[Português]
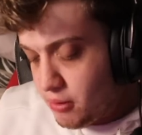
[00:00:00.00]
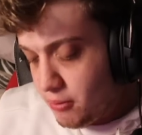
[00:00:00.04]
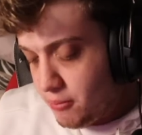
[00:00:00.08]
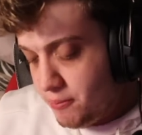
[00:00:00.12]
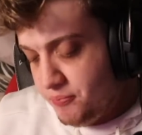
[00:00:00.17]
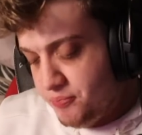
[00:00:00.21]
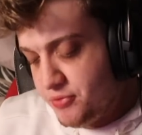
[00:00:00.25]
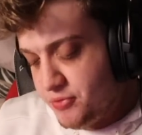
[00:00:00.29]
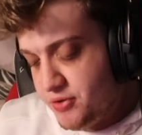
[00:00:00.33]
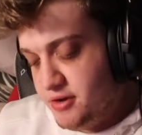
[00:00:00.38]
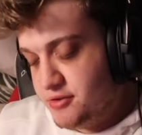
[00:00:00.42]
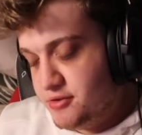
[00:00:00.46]

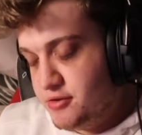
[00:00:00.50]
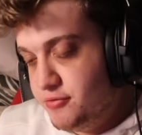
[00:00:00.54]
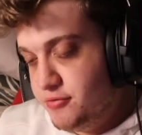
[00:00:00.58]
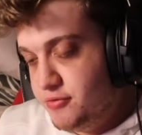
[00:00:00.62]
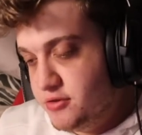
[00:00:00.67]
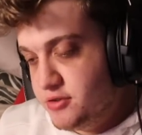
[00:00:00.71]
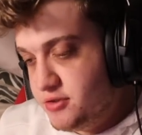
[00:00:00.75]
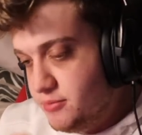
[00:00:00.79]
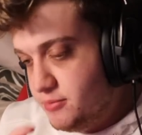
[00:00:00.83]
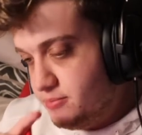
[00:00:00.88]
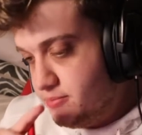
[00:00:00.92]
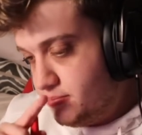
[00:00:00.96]
É, se eu
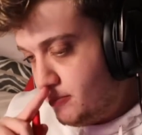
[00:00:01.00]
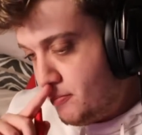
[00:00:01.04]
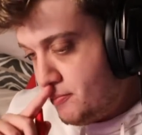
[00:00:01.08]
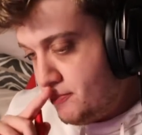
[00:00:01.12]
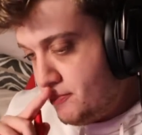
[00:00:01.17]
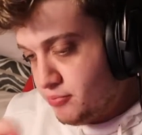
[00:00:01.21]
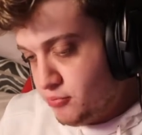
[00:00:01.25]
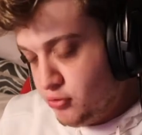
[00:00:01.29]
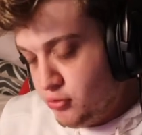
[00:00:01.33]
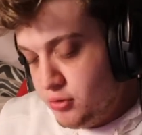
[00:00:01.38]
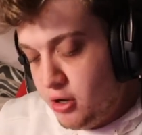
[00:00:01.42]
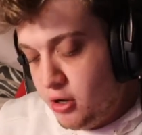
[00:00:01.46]
fosse
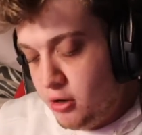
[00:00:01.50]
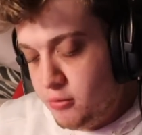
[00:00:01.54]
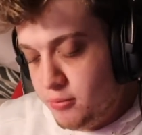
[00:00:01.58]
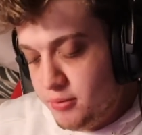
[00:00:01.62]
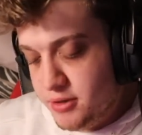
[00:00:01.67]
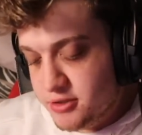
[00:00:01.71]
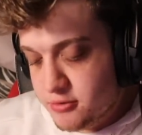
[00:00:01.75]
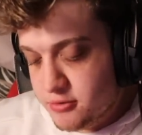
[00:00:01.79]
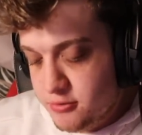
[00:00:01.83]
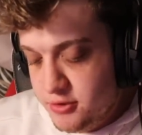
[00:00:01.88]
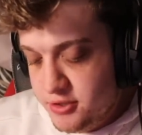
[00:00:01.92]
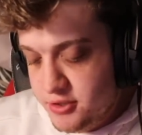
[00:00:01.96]
mudar
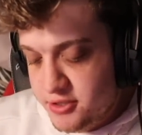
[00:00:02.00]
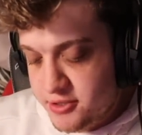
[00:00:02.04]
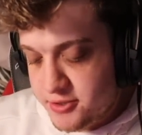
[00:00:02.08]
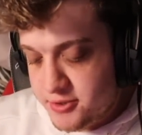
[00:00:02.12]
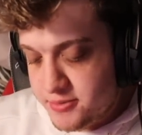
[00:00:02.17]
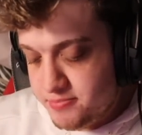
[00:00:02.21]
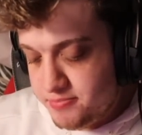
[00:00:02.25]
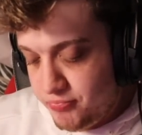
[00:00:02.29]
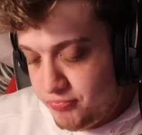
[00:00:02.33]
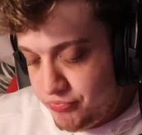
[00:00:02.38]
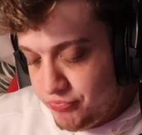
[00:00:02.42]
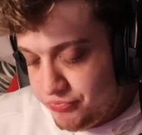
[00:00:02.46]
algumas coisas,
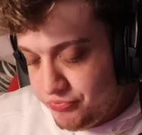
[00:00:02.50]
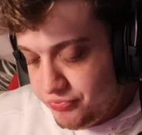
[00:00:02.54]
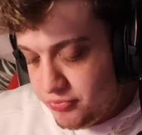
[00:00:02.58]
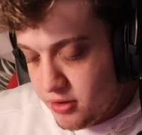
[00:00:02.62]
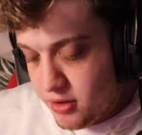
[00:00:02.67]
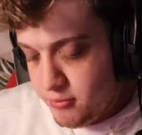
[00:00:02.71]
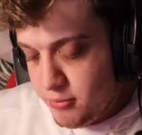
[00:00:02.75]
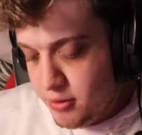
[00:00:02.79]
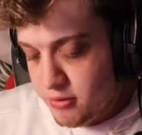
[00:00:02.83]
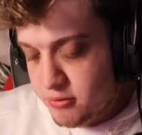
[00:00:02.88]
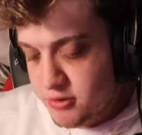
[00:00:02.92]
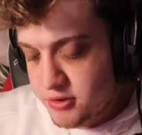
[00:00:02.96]

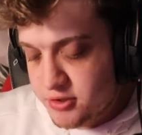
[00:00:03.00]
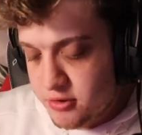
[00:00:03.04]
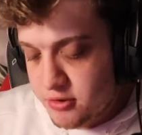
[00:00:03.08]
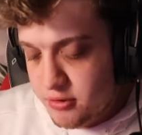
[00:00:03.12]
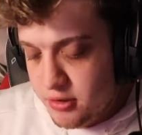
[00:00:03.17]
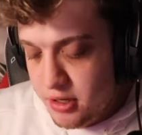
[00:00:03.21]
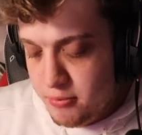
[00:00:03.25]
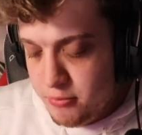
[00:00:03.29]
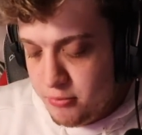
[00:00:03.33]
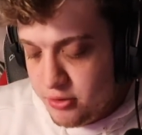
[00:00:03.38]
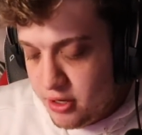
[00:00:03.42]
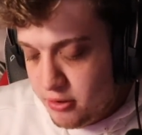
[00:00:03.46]
uma coisa que eu
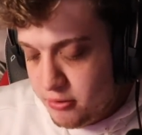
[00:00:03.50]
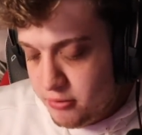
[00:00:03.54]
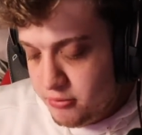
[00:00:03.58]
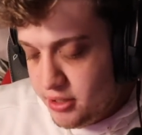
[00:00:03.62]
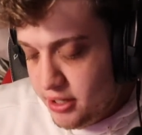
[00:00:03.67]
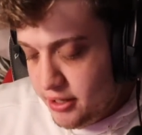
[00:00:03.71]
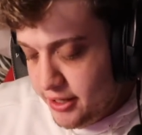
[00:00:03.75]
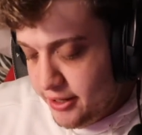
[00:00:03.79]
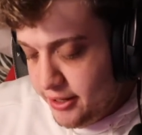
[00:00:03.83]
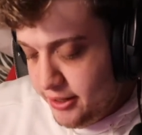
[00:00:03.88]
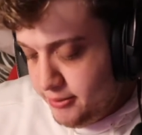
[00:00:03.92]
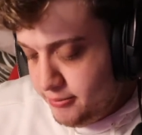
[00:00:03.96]
iria mudar é o
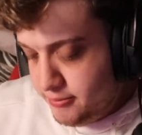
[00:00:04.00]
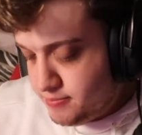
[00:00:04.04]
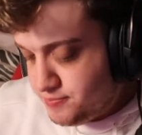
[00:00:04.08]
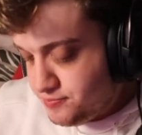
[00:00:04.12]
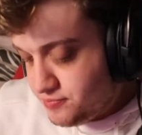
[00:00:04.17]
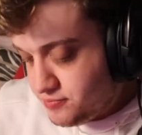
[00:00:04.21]
delay.